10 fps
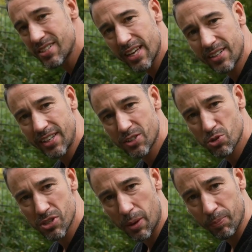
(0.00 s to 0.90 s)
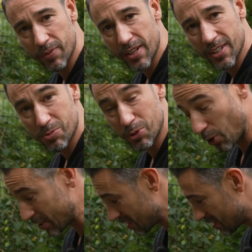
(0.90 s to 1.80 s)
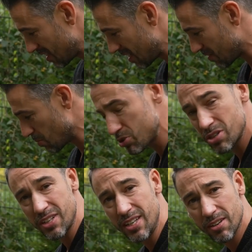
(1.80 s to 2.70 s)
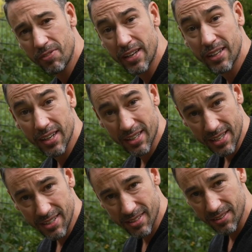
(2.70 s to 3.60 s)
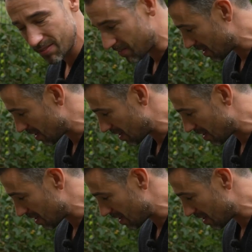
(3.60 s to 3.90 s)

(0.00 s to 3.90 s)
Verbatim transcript: sehr dicht zusammen. Das bedeutet, wir müssen hier weniger gießen,